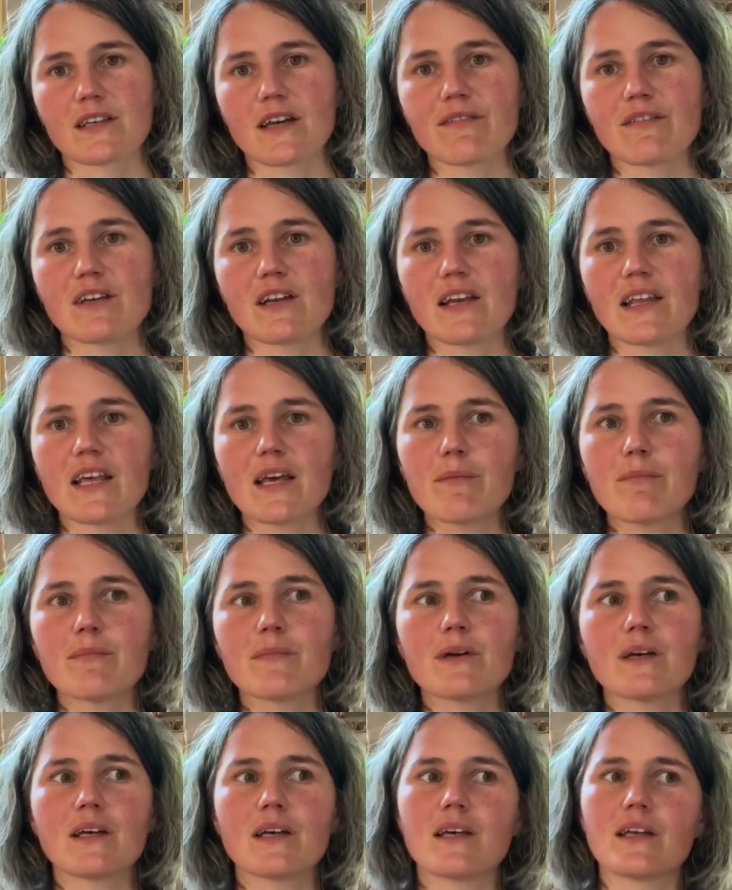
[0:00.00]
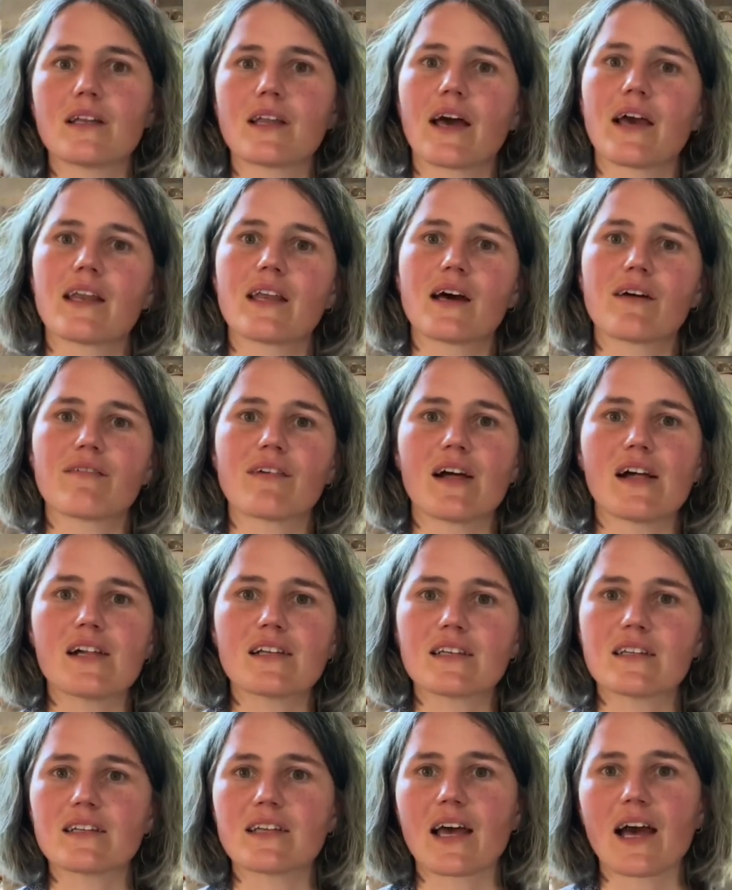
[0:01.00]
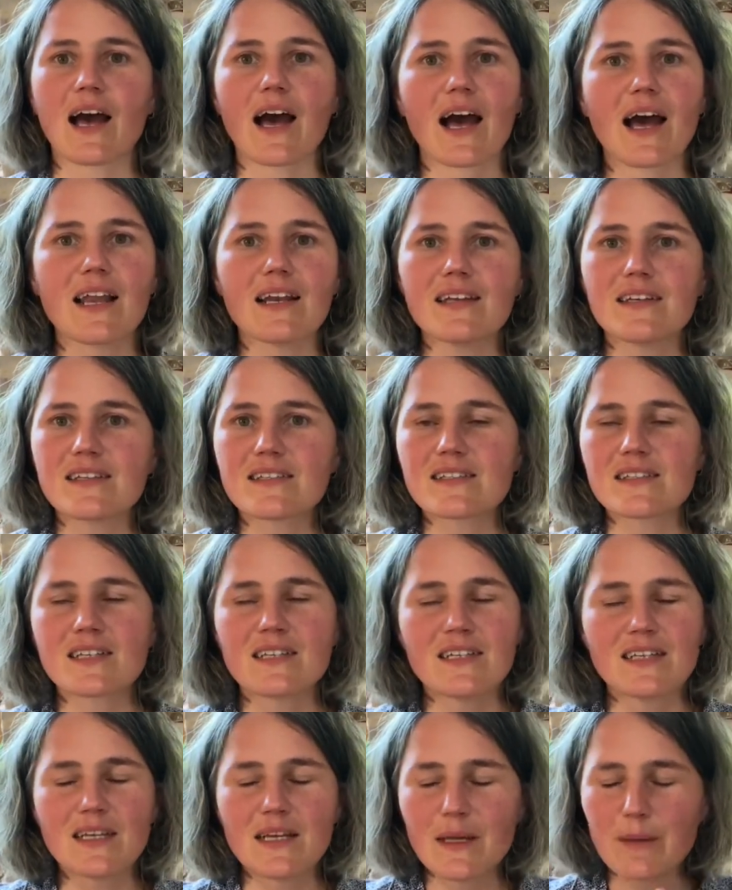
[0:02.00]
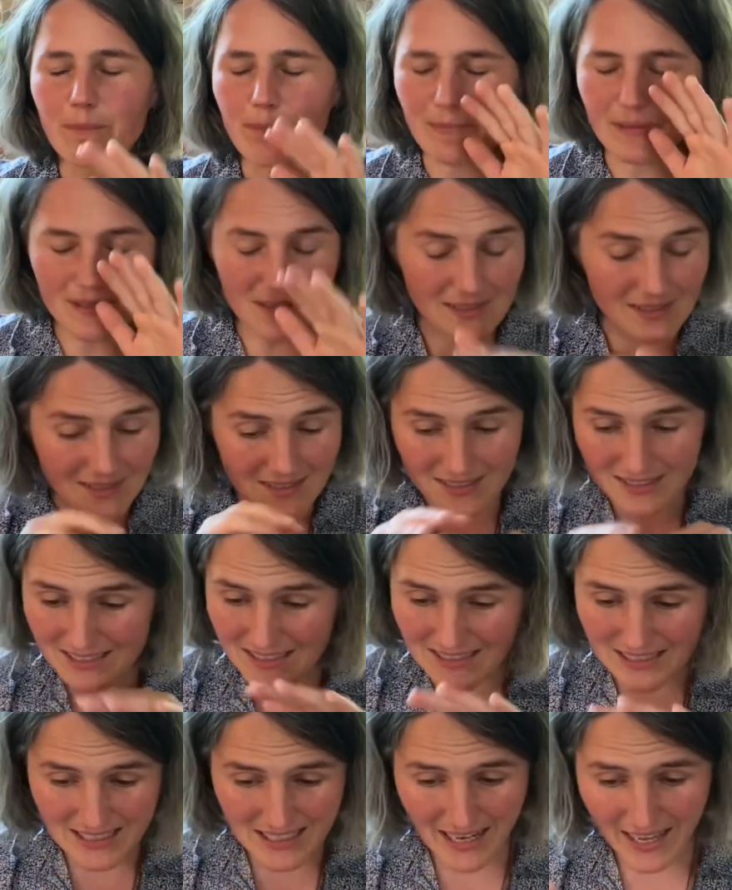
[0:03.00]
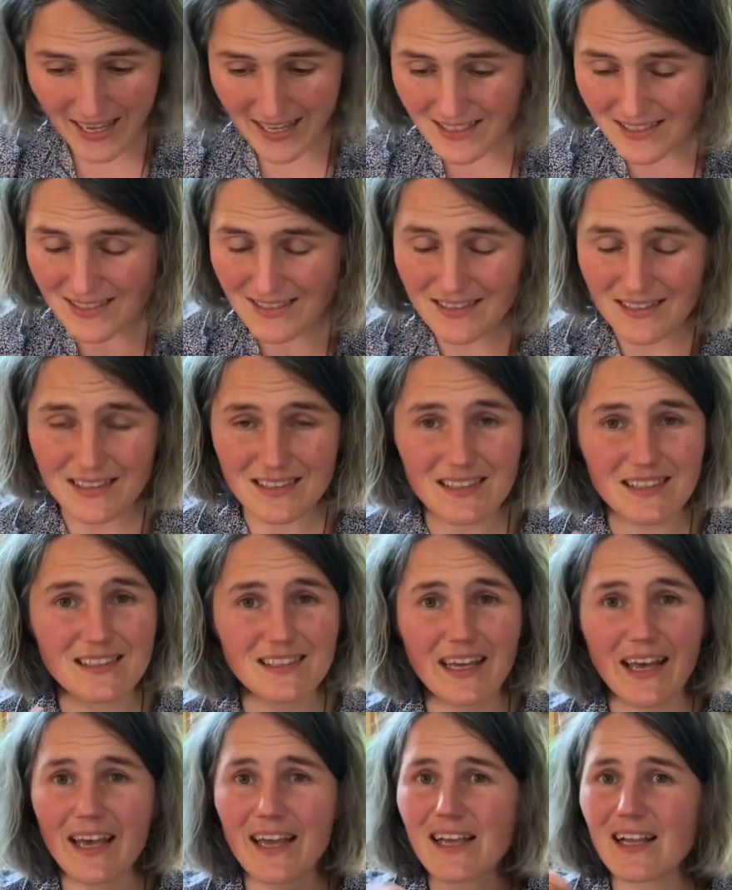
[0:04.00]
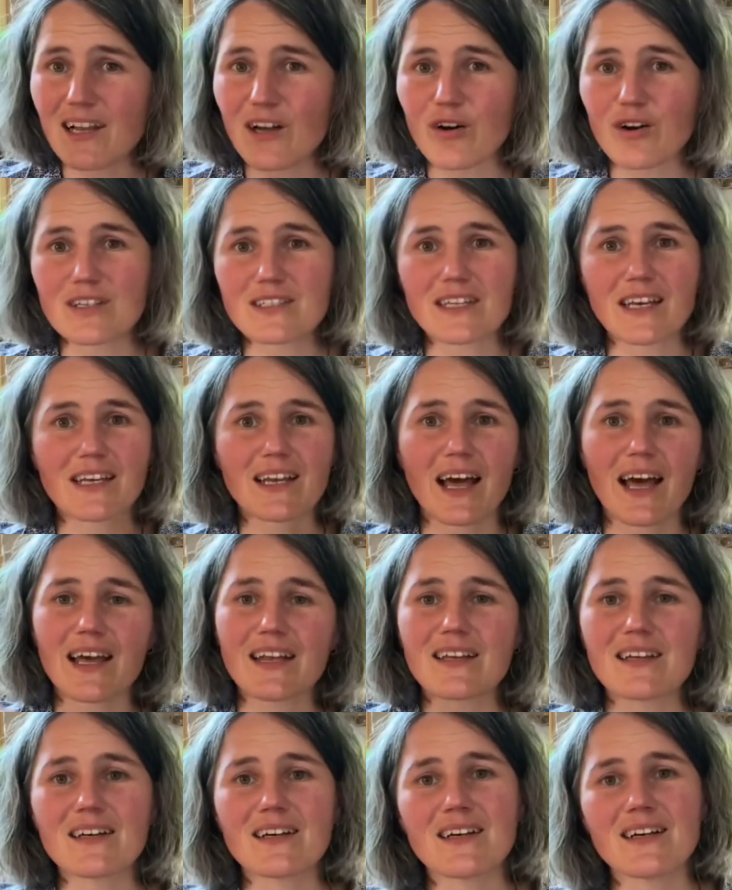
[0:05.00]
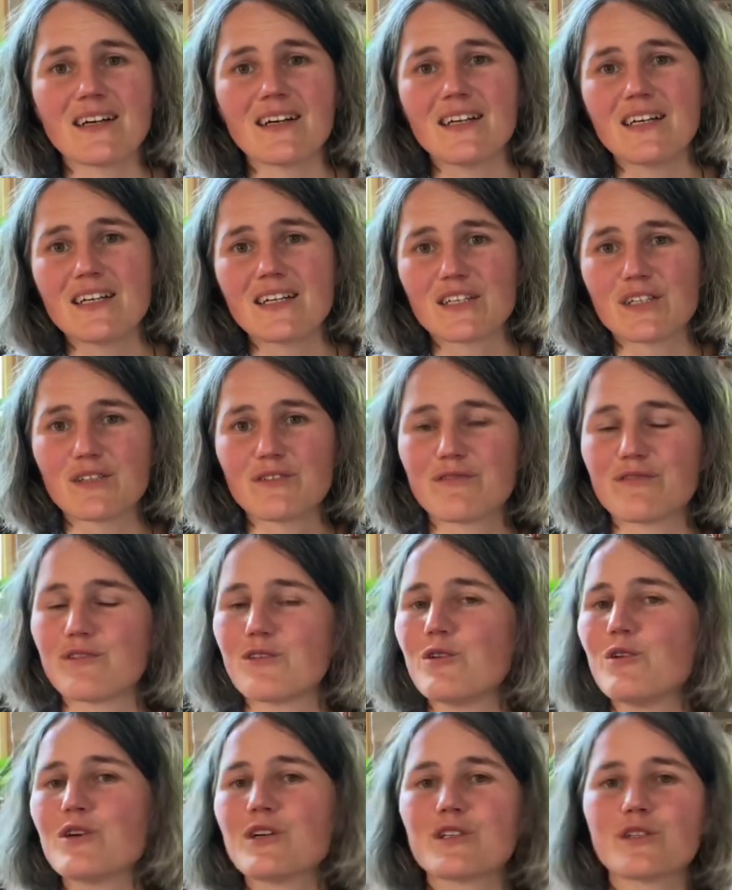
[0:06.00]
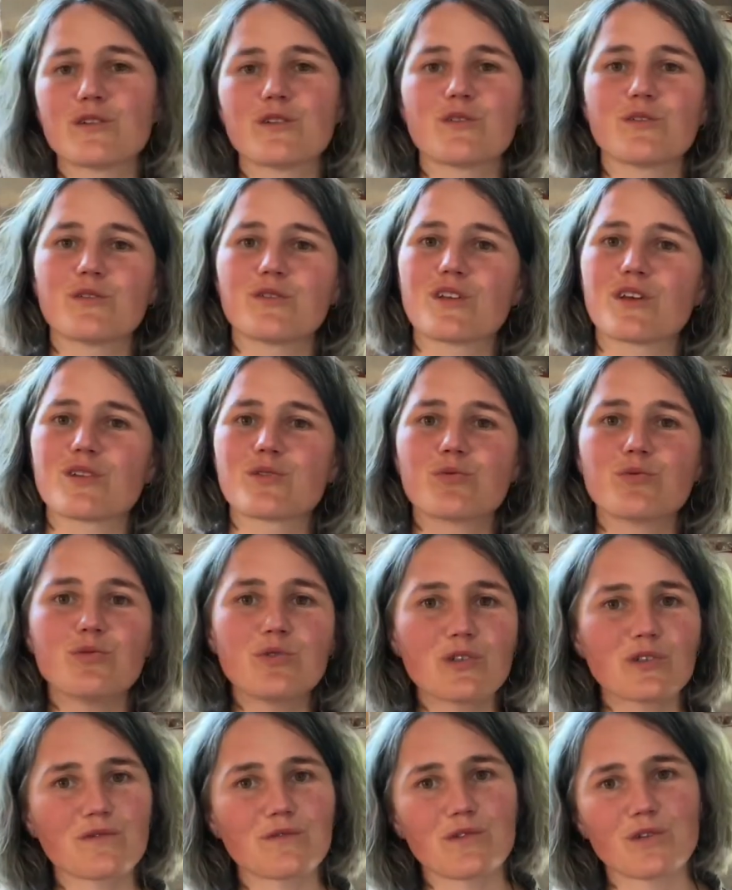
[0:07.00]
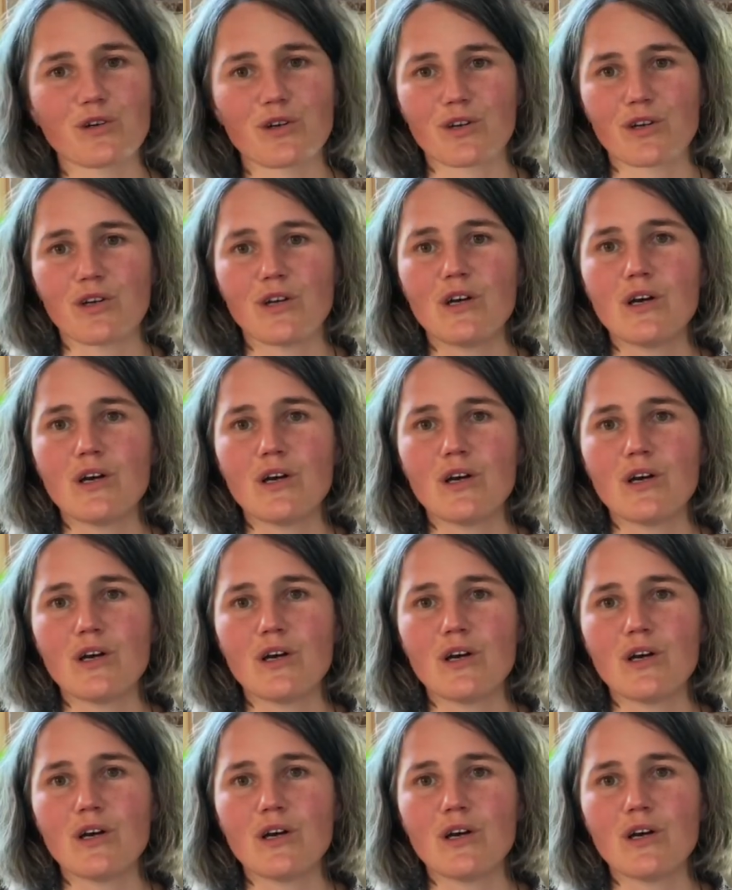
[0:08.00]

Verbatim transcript: Ja, wir leben in einer Welt, in der alles bis ins kleinste Detail auseinander gepflückt und untersucht wird.